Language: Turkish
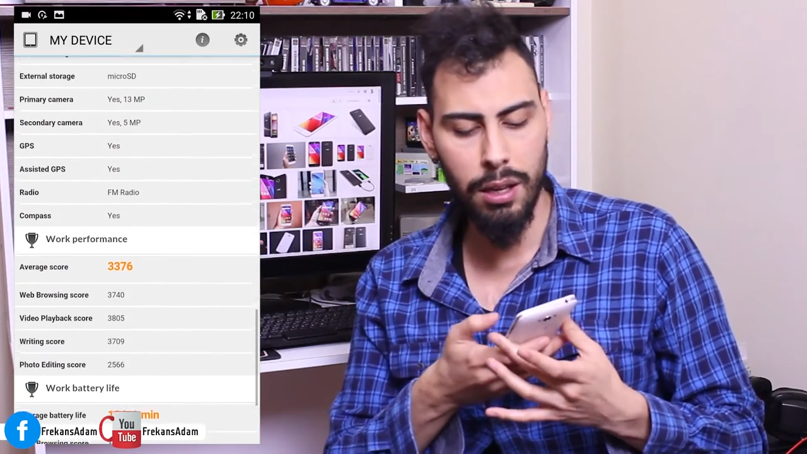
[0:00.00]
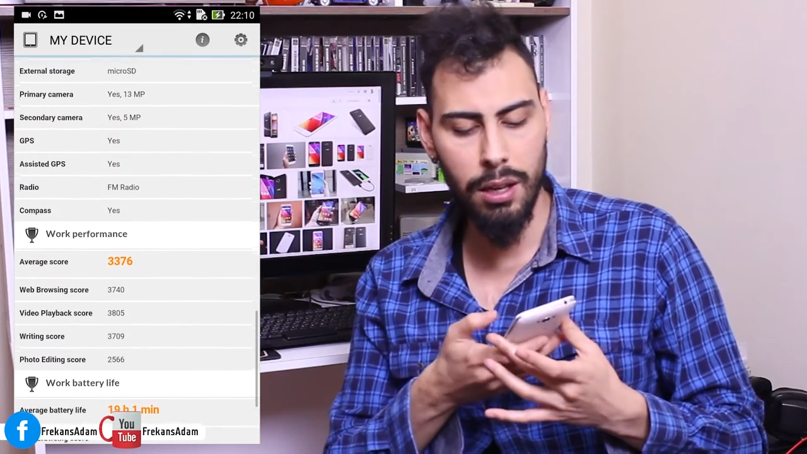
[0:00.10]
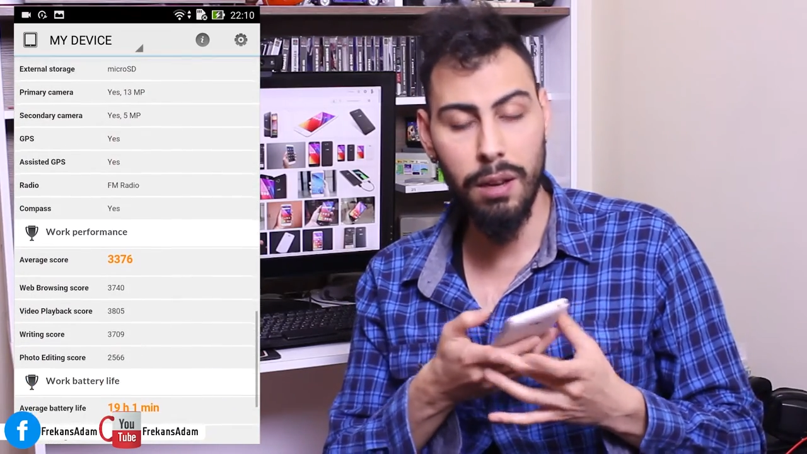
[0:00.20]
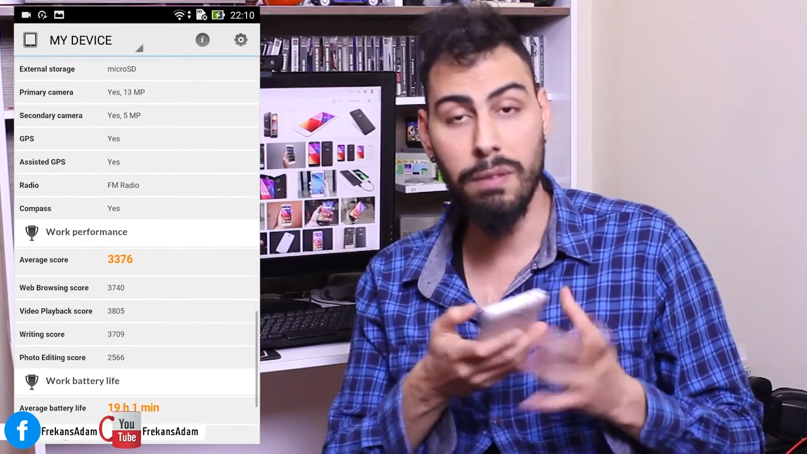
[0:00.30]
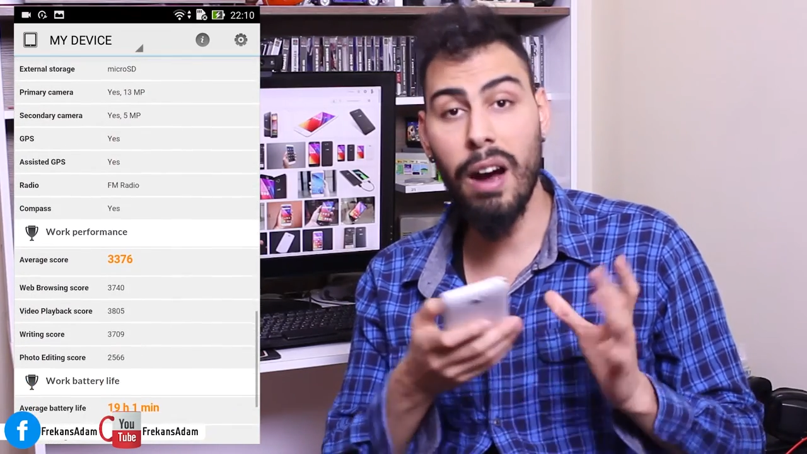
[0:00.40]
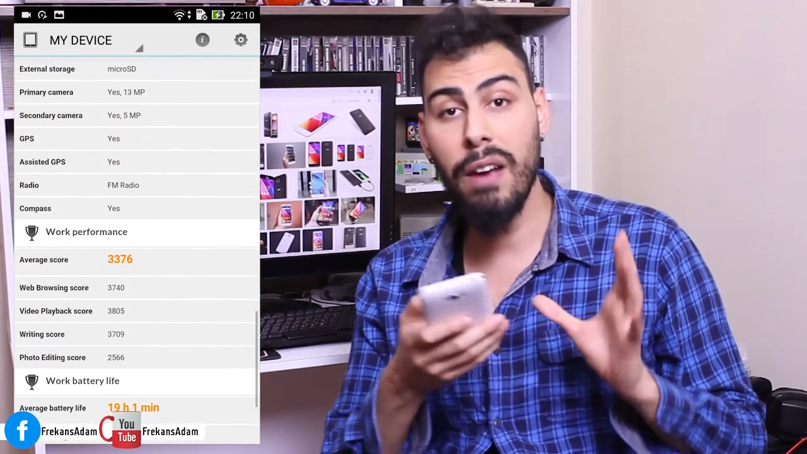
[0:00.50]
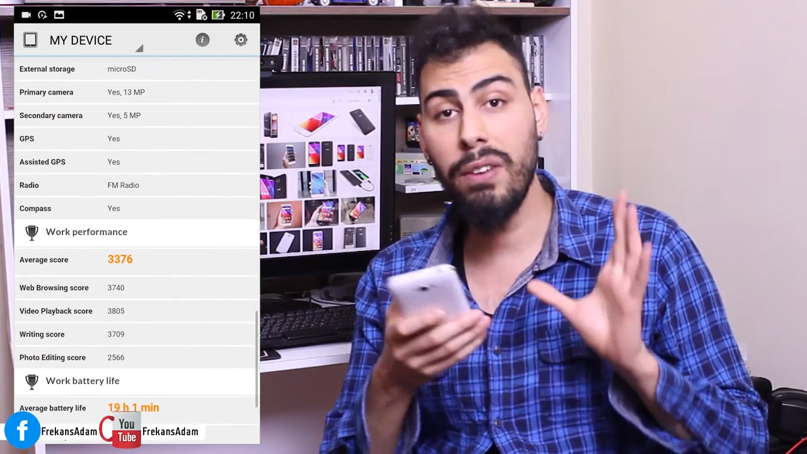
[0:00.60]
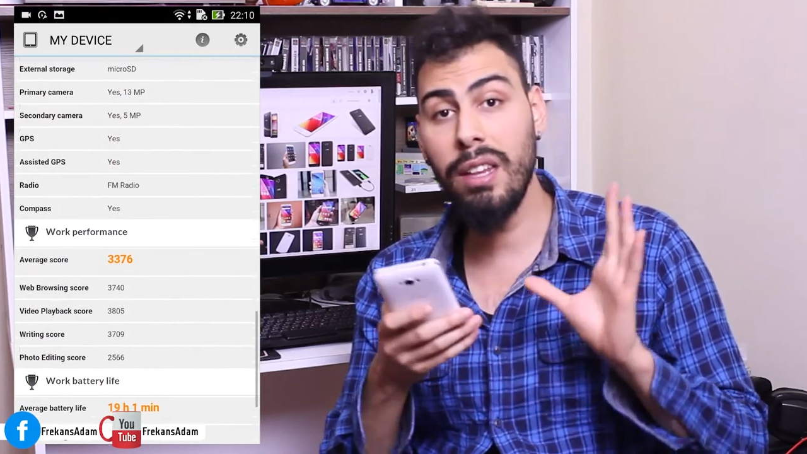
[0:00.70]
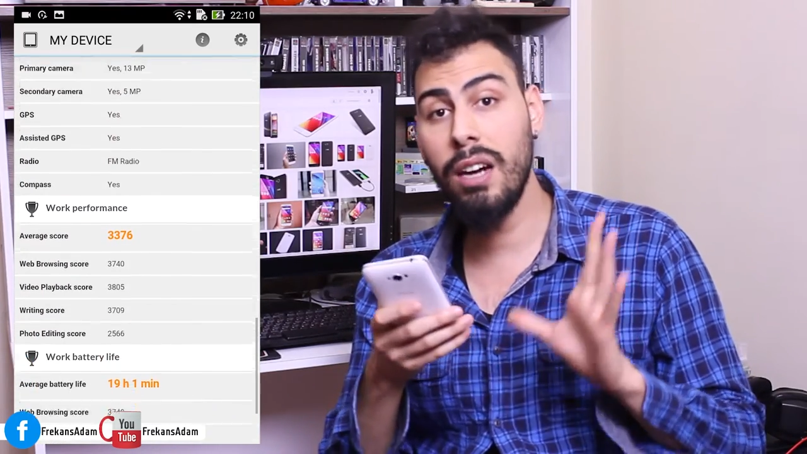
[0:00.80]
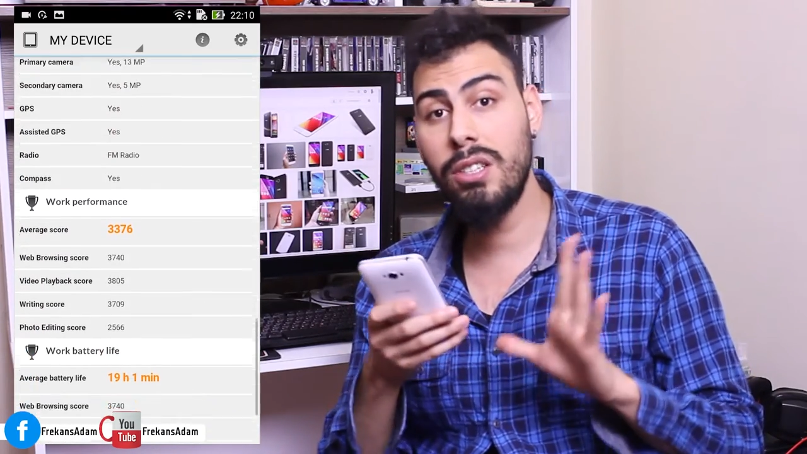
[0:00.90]
E,
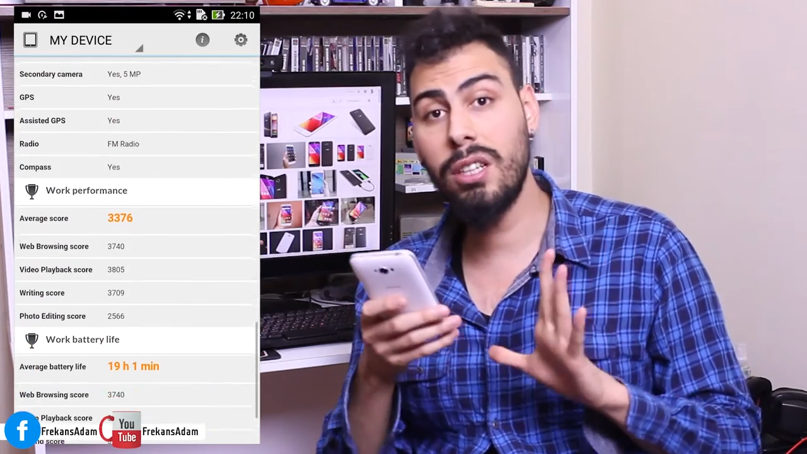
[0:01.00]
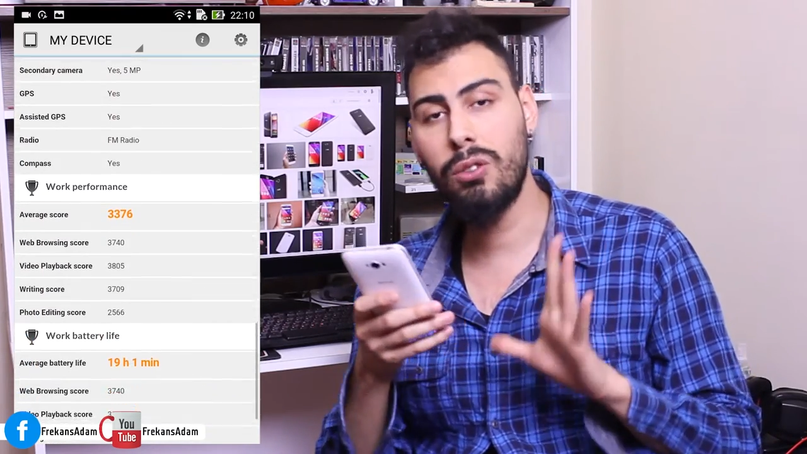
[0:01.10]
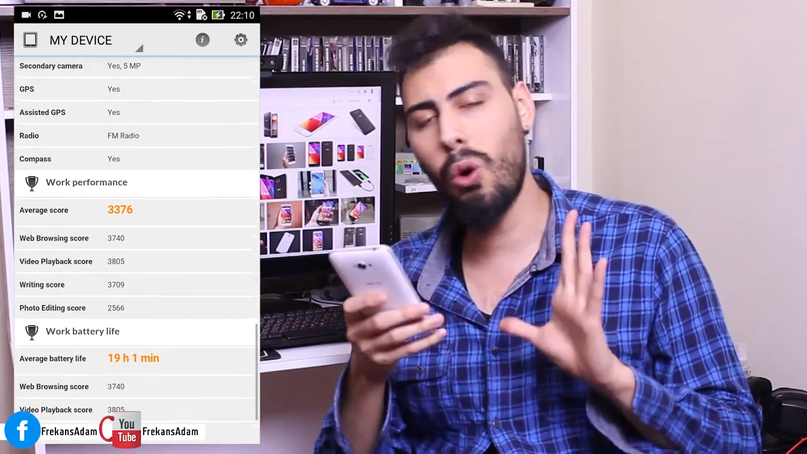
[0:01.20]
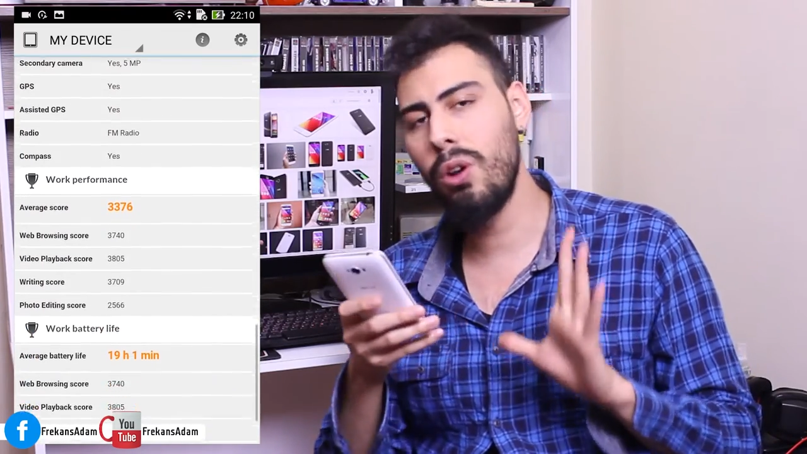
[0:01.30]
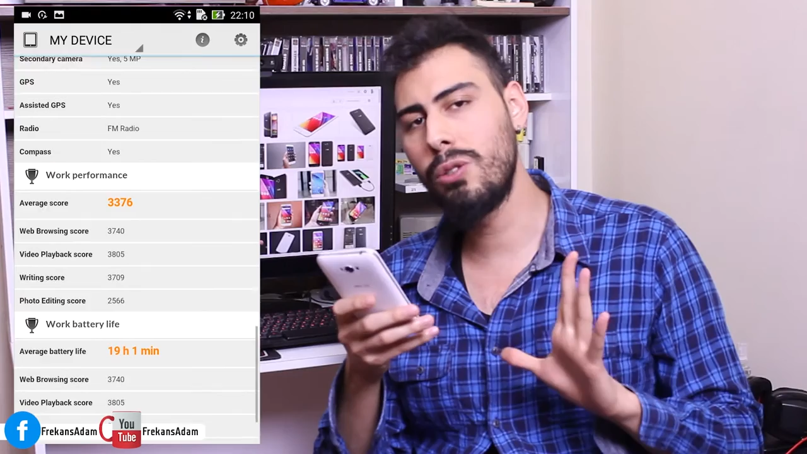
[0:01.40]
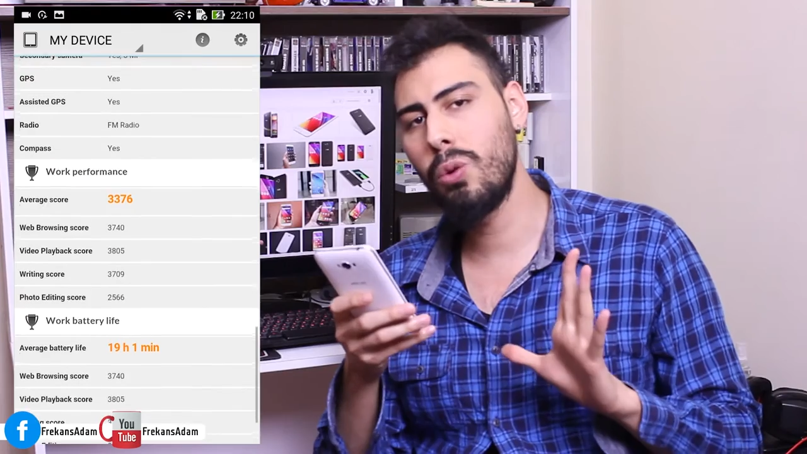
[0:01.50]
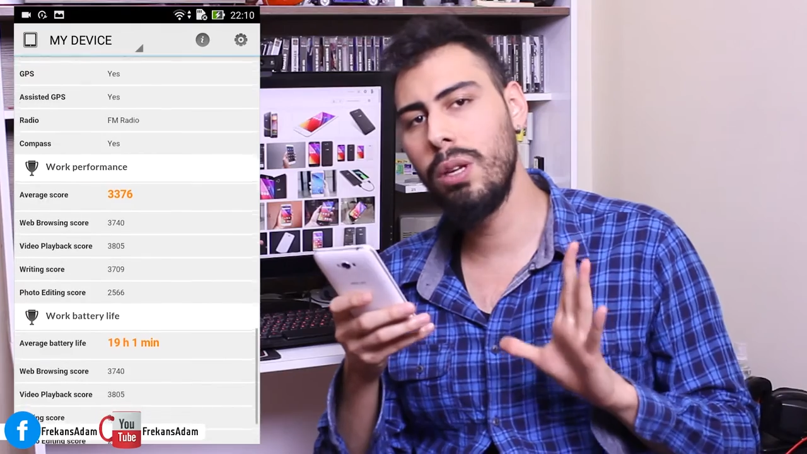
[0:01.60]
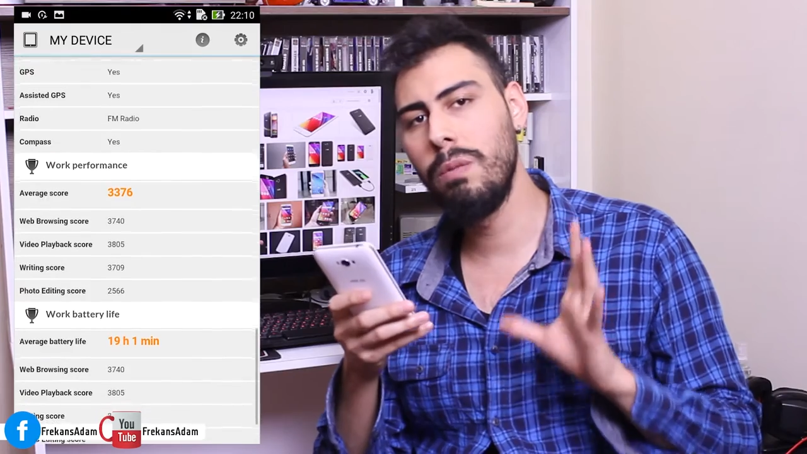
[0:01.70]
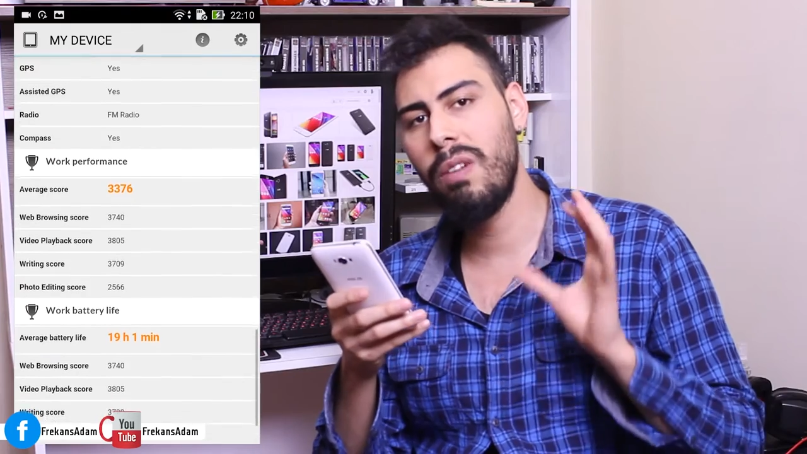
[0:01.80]
Wi-Fi de açıktı öyle söyleyeyim.